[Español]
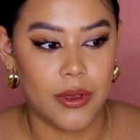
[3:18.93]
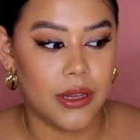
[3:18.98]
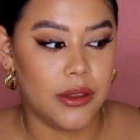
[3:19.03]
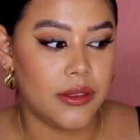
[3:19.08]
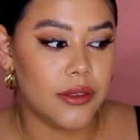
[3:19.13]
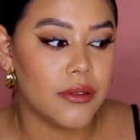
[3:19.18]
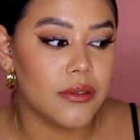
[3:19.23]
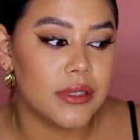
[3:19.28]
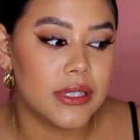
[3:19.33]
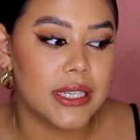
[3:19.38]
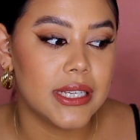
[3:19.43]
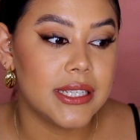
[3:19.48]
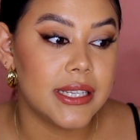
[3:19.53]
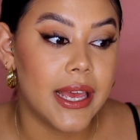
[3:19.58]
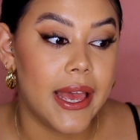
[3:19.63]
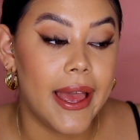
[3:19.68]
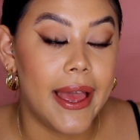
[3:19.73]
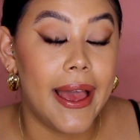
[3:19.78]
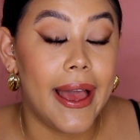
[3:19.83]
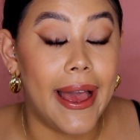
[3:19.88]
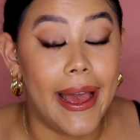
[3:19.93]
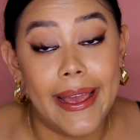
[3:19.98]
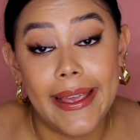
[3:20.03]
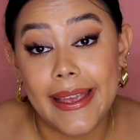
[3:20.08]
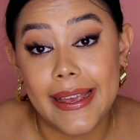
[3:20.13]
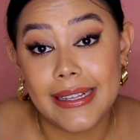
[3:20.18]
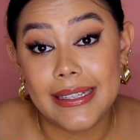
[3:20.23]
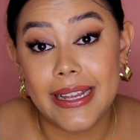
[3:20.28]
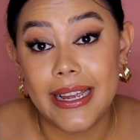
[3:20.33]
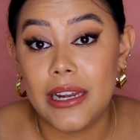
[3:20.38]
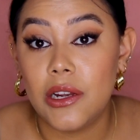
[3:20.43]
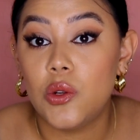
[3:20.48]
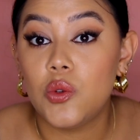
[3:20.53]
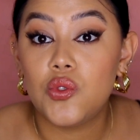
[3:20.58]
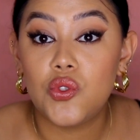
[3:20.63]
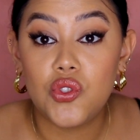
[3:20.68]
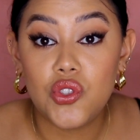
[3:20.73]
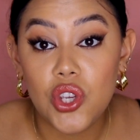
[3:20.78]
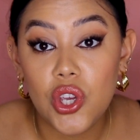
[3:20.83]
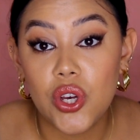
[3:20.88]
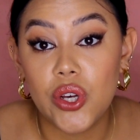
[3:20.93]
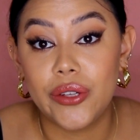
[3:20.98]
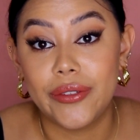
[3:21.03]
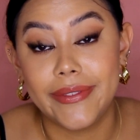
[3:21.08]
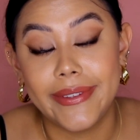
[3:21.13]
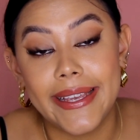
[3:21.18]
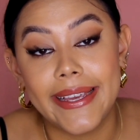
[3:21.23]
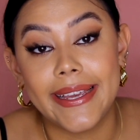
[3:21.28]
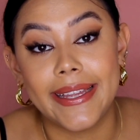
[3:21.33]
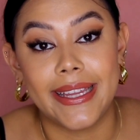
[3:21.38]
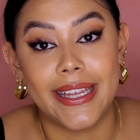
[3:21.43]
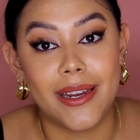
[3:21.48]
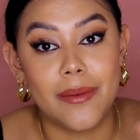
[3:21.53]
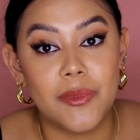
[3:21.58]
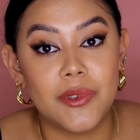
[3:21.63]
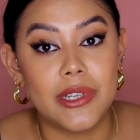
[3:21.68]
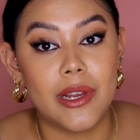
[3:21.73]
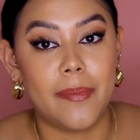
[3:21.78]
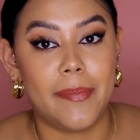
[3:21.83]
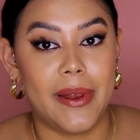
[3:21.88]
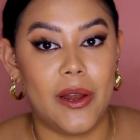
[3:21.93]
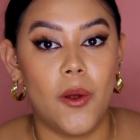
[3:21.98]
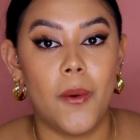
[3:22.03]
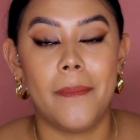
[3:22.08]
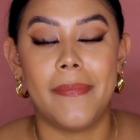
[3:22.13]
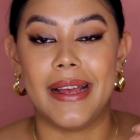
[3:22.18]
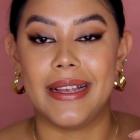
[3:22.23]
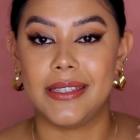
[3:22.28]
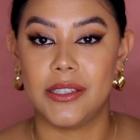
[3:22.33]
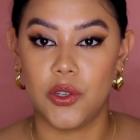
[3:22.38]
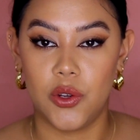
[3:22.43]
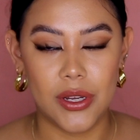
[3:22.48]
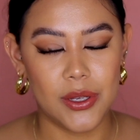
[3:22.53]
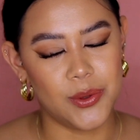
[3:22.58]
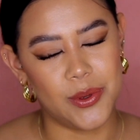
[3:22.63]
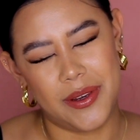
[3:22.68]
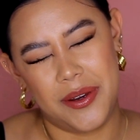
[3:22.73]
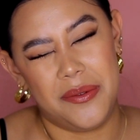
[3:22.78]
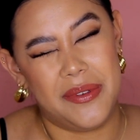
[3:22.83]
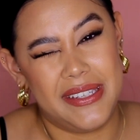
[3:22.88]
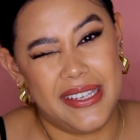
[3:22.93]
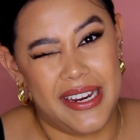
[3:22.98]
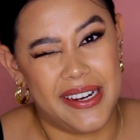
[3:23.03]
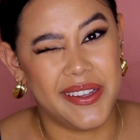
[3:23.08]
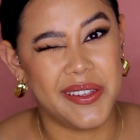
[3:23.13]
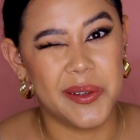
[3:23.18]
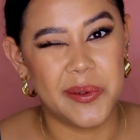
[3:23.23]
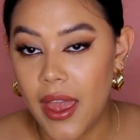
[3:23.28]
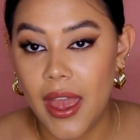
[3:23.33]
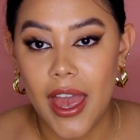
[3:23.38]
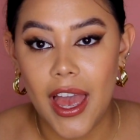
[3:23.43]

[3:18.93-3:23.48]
Entonces ahí es la ilusión de que tenemos el pelo más grueso y no es cierto.